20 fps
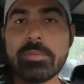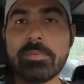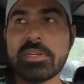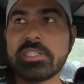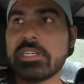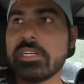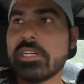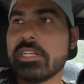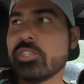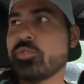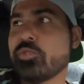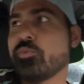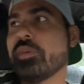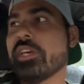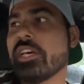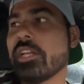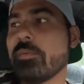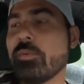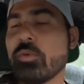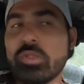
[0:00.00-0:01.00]
परसेंटेज बियर
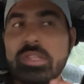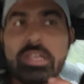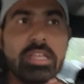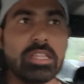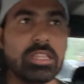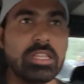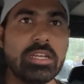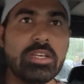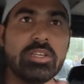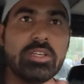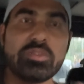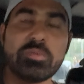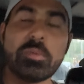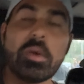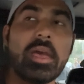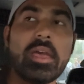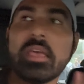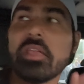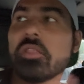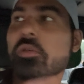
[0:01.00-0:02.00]
में होती है कितनी इसमें
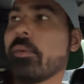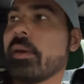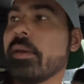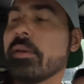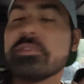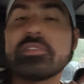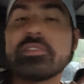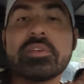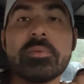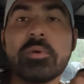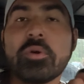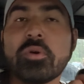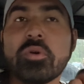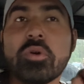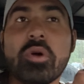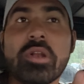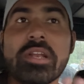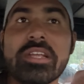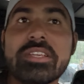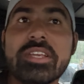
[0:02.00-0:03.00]
ये तो भाई इसमें मेरे को
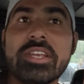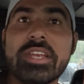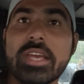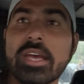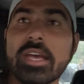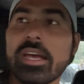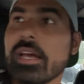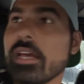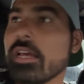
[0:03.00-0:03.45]
नॉलेज ही नहीं है